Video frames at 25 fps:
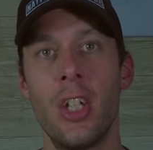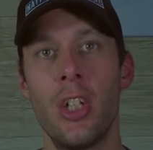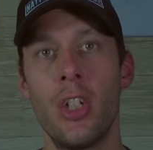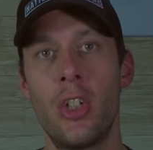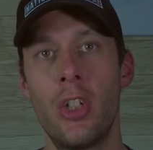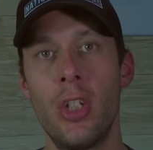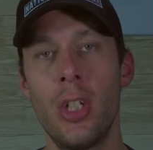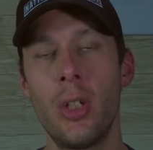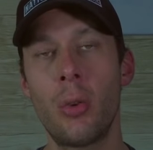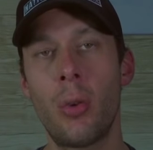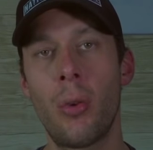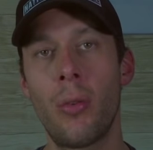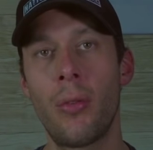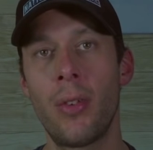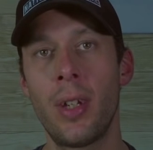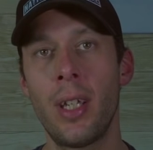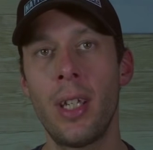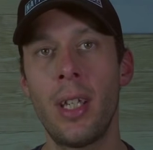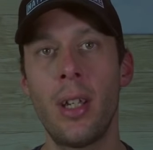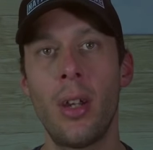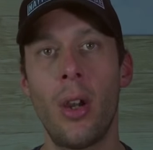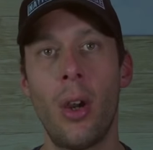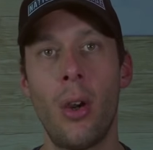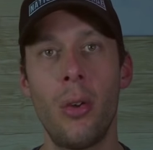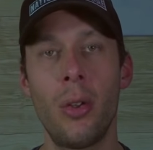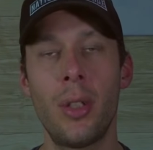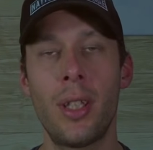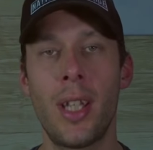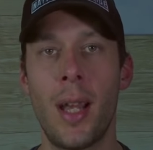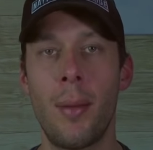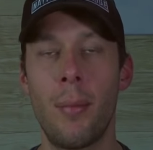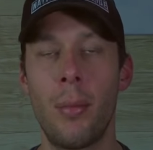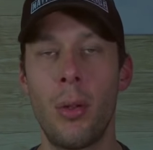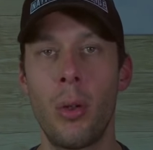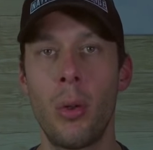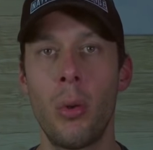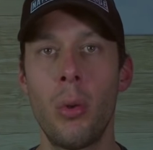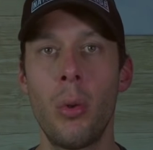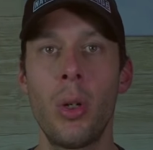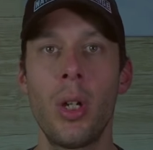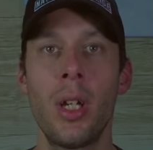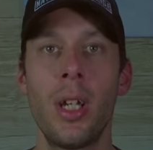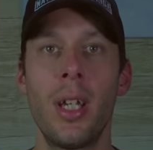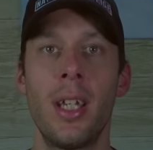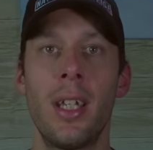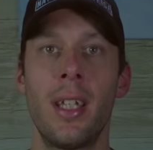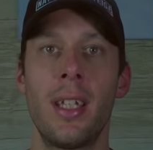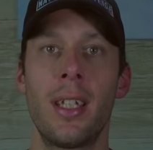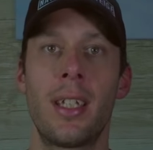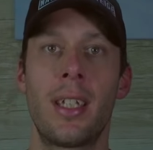J'ai trouvé un tableau
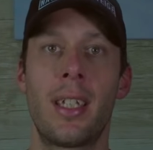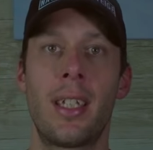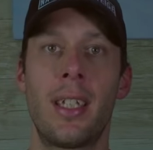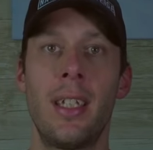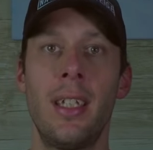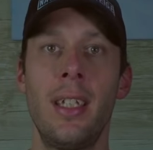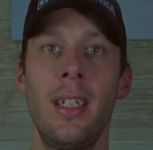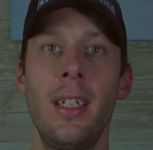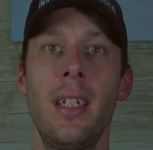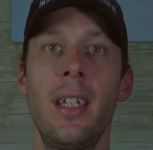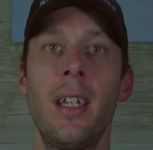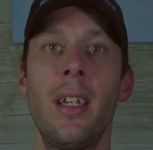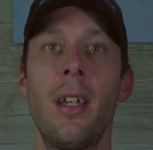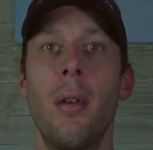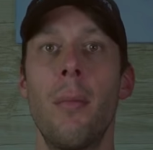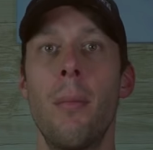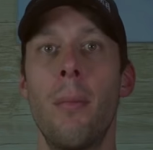qui